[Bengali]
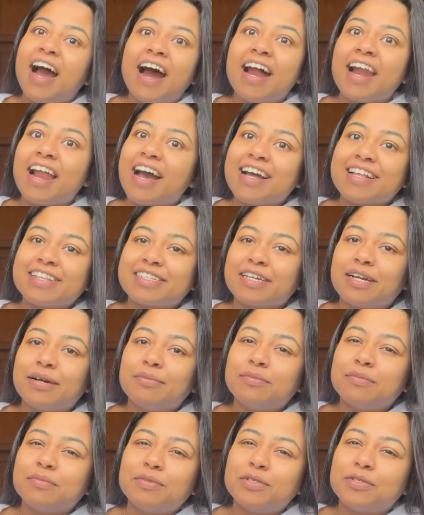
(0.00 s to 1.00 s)
আর আজকে
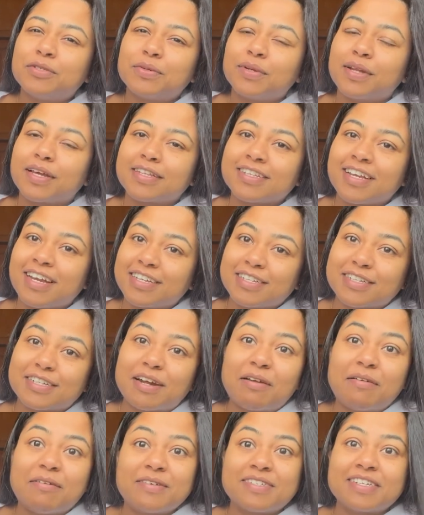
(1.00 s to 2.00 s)
আমি ভীষণ এক্সাইটেড
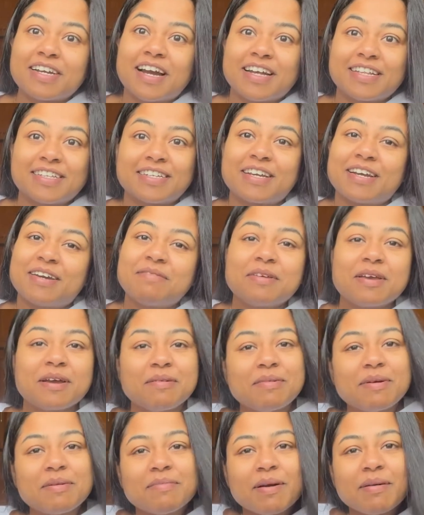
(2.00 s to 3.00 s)
কারণ হচ্ছে আজকে আমি
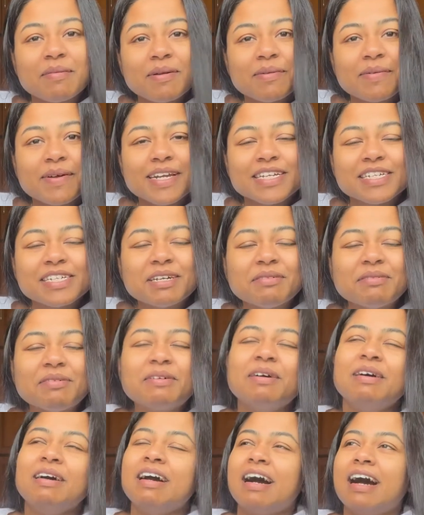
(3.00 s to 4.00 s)
আমার বাবার বাড়ি যাব
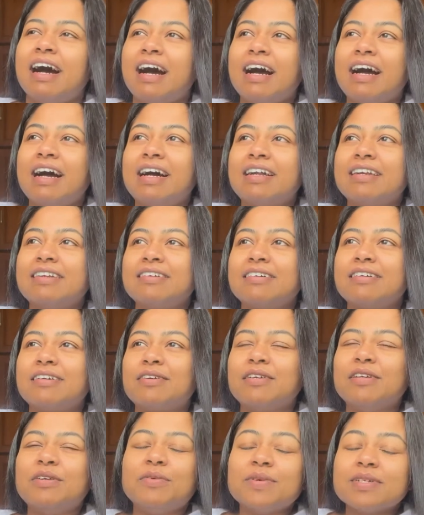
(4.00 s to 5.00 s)
আর
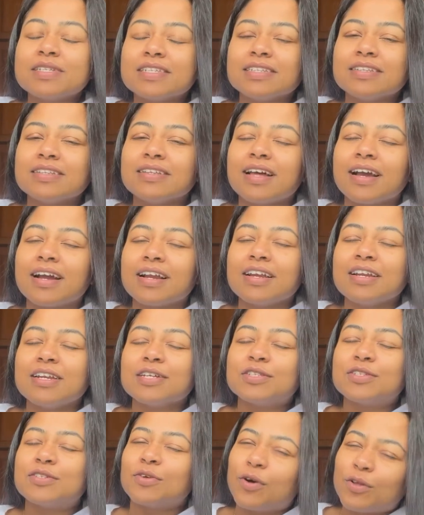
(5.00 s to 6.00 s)
ইউএসএতে থাকলে
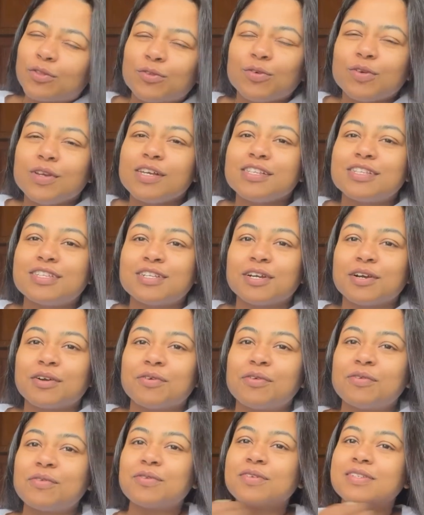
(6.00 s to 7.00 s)
না যতই ইচ্ছা
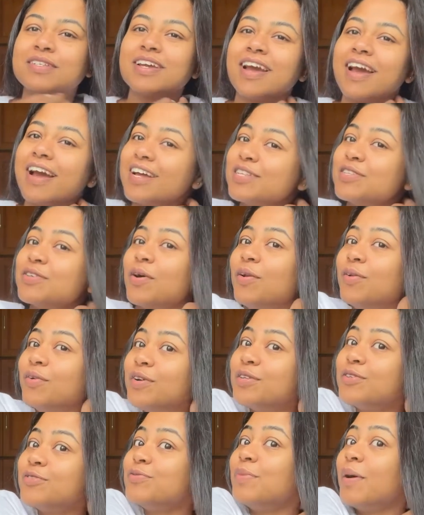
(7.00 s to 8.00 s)
করুক যে হ্যাঁ চলো
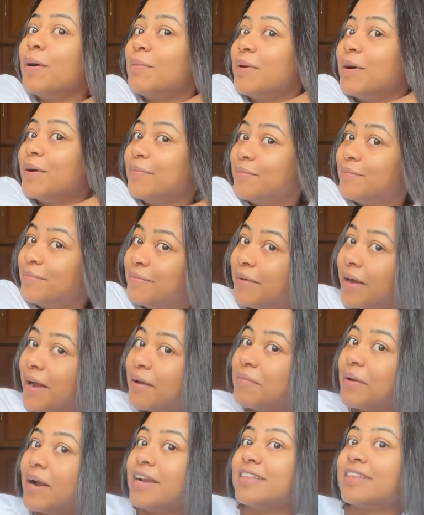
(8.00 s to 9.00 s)
একটু বাবার
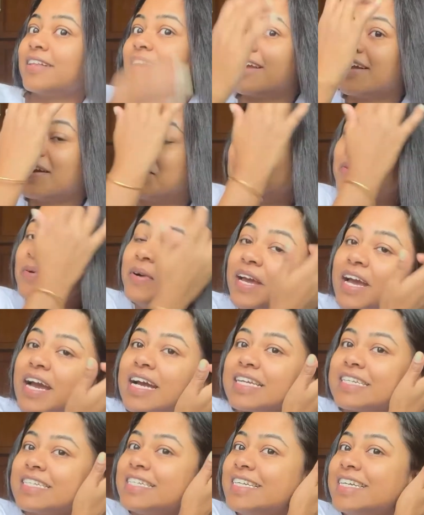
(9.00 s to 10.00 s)
মায়ের বাড়িতে গিয়ে ঘুরে
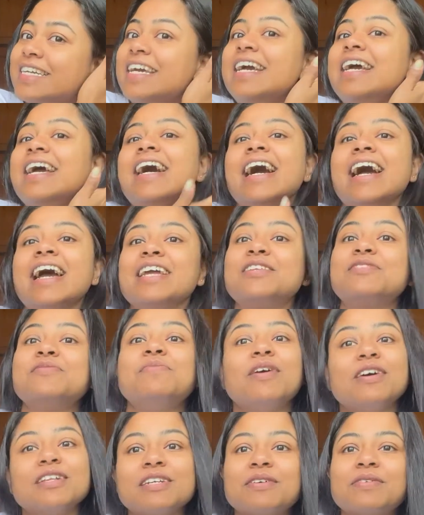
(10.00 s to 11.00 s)
আসি একটু
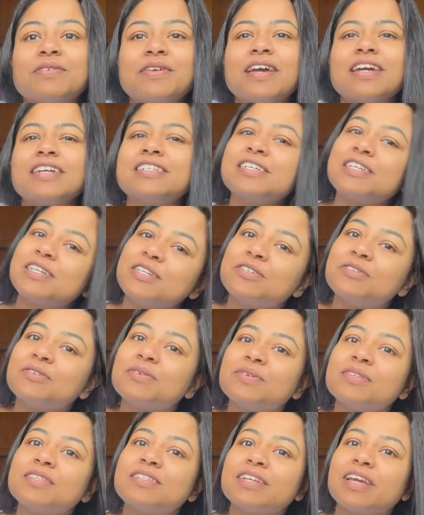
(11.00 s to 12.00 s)
মজা করে আসি
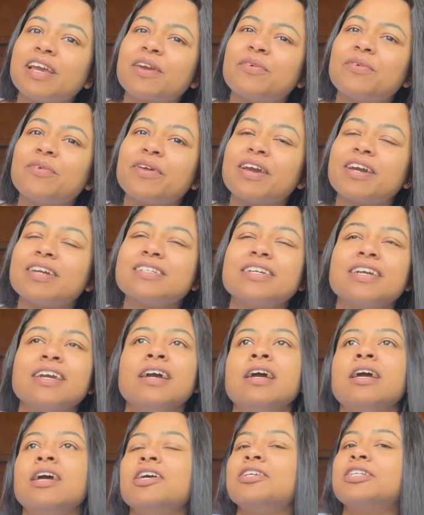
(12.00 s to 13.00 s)
কিছুক্ষণ স্টে করে আসি
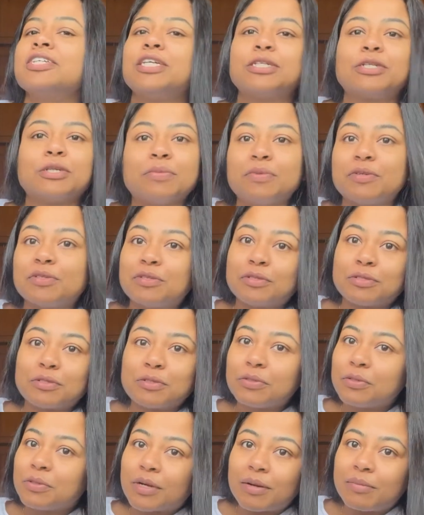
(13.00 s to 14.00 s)
সেসবের তো
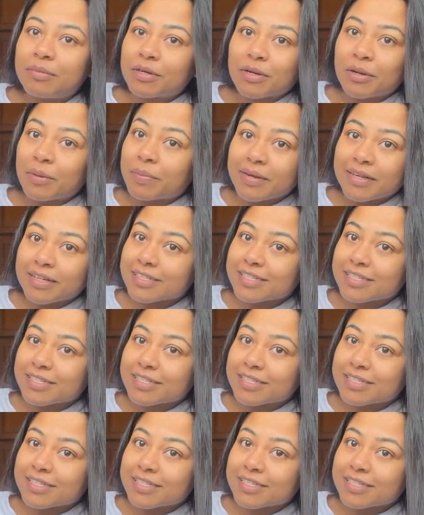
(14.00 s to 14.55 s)
সুখ আমার কপালে